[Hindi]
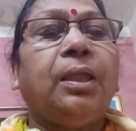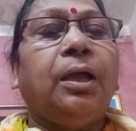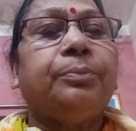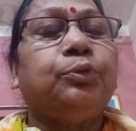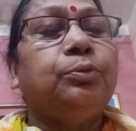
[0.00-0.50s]

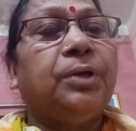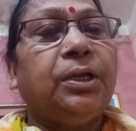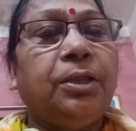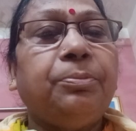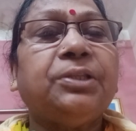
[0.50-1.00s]
अब
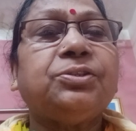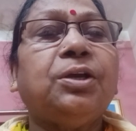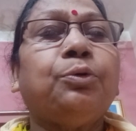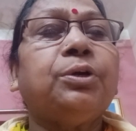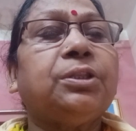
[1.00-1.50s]
तुम्हारे ही
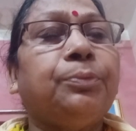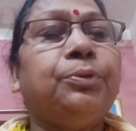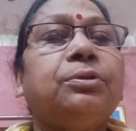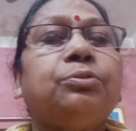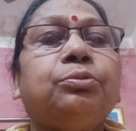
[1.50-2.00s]
बच्चा होगा
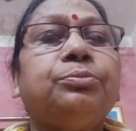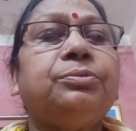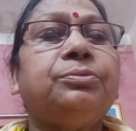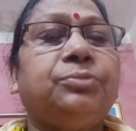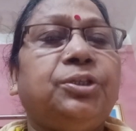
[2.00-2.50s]
तभी तो तुम
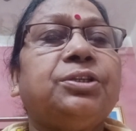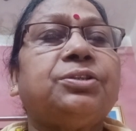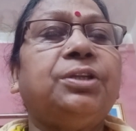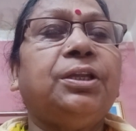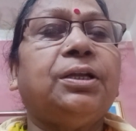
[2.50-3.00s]

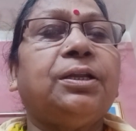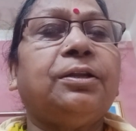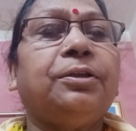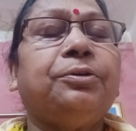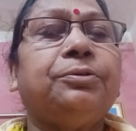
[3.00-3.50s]
टेस्ट नहीं करा
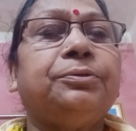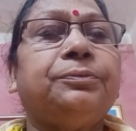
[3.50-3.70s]
रहे हो